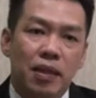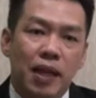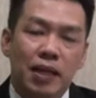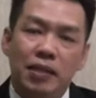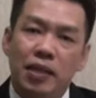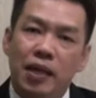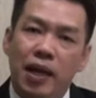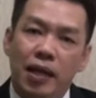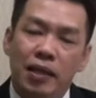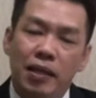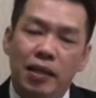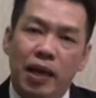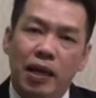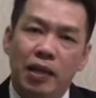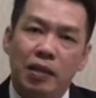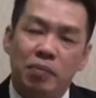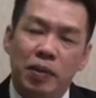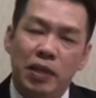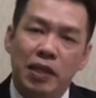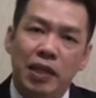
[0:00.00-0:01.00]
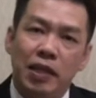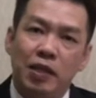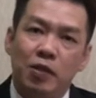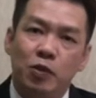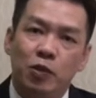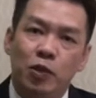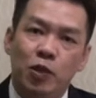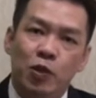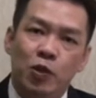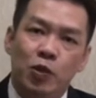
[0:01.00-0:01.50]
nasihat yang penting
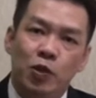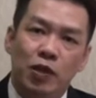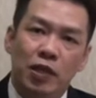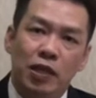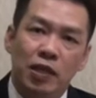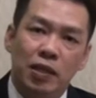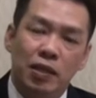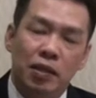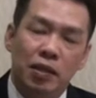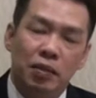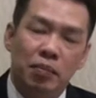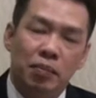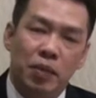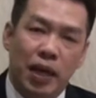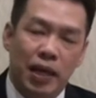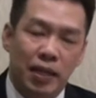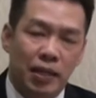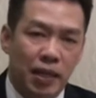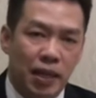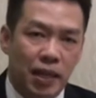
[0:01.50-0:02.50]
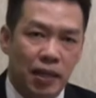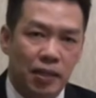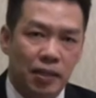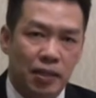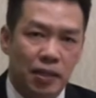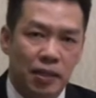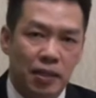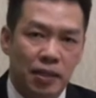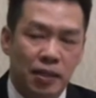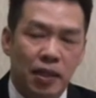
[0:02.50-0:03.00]
untuk diperhatikan di
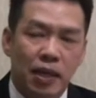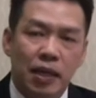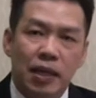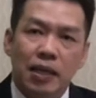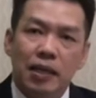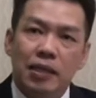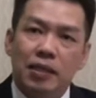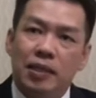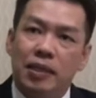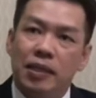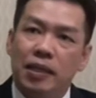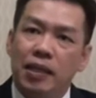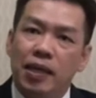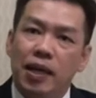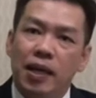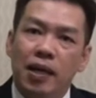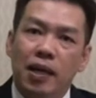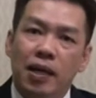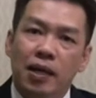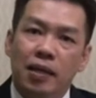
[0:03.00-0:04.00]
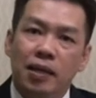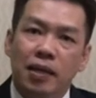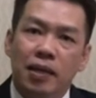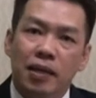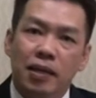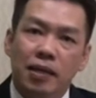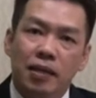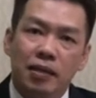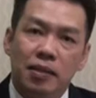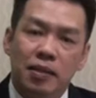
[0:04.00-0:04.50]
sini jika
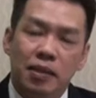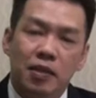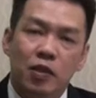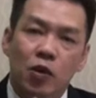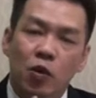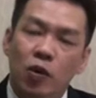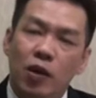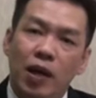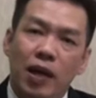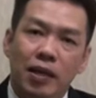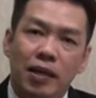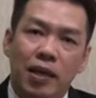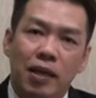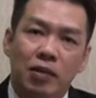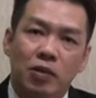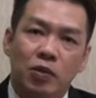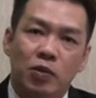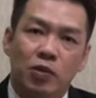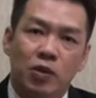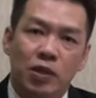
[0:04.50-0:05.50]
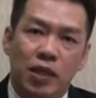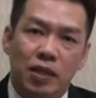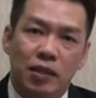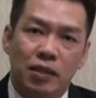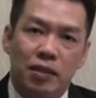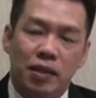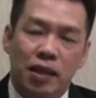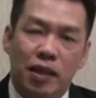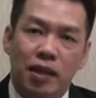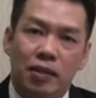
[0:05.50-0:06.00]
ada seseorang yang
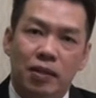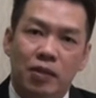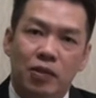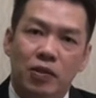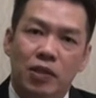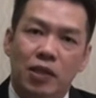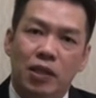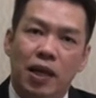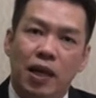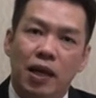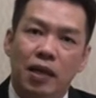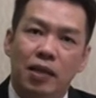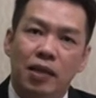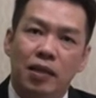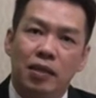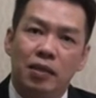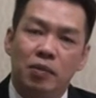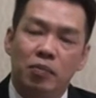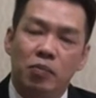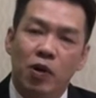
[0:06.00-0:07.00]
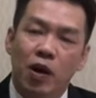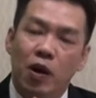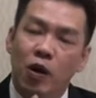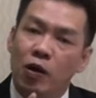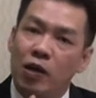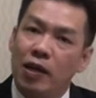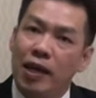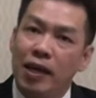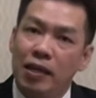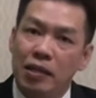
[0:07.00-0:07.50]
sukses atau jika ada sebuah
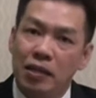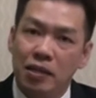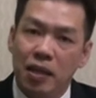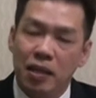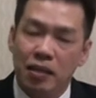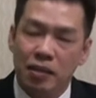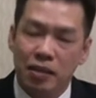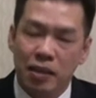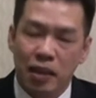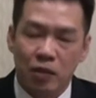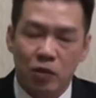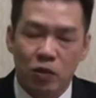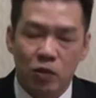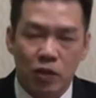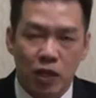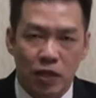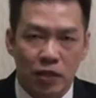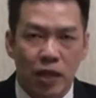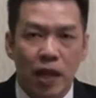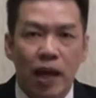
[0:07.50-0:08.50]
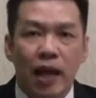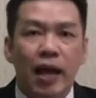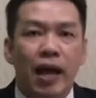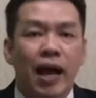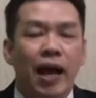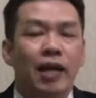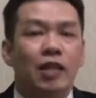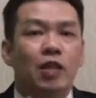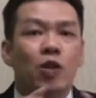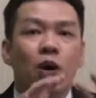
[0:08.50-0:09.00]
organisasi yang sukses
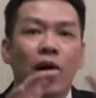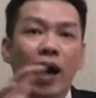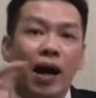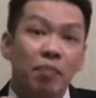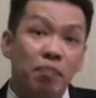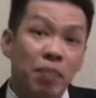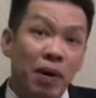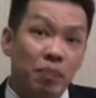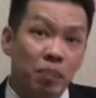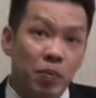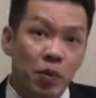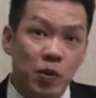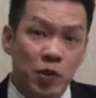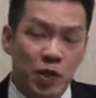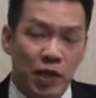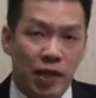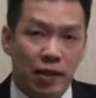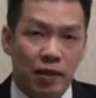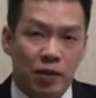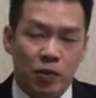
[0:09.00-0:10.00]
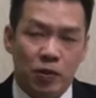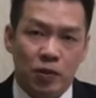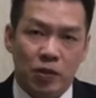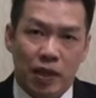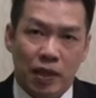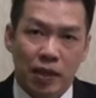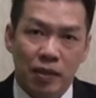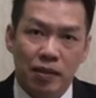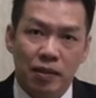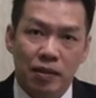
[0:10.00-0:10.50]
atau apapun yang
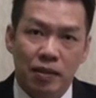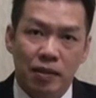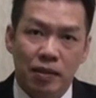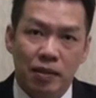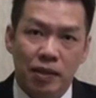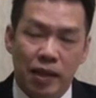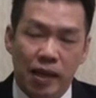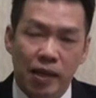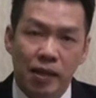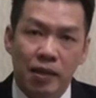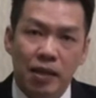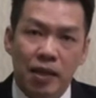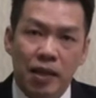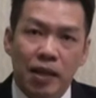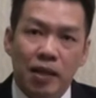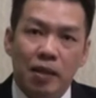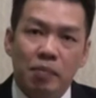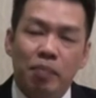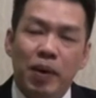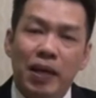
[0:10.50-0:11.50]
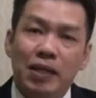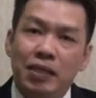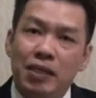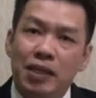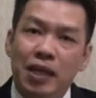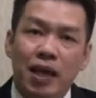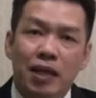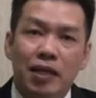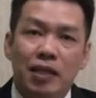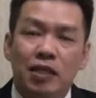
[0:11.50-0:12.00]
sukses ya
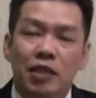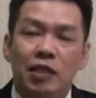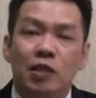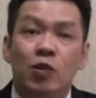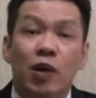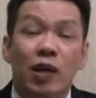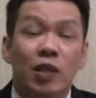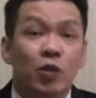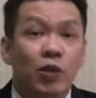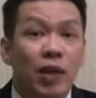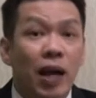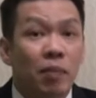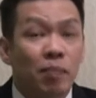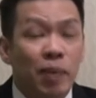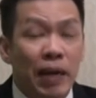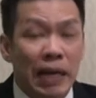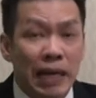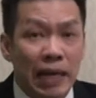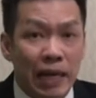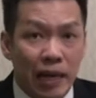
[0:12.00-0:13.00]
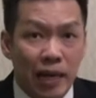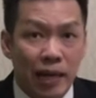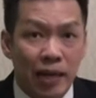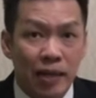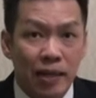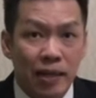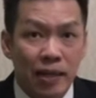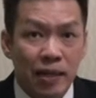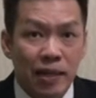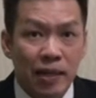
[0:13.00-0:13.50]
pasti ada sesuatu yang benar
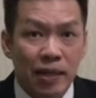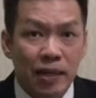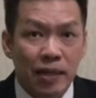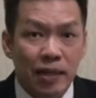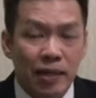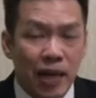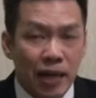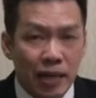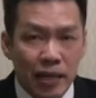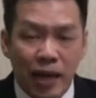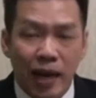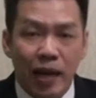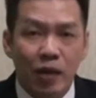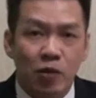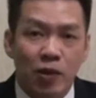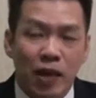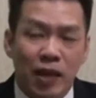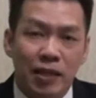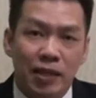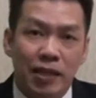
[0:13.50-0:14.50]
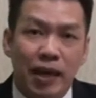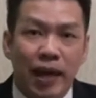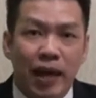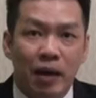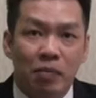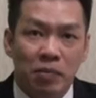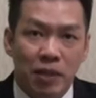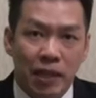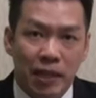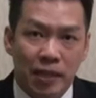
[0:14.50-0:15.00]
yang dilakukan di
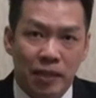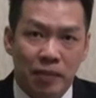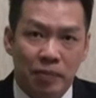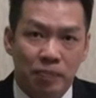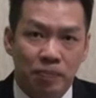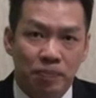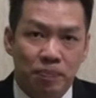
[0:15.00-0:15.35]
dalamnya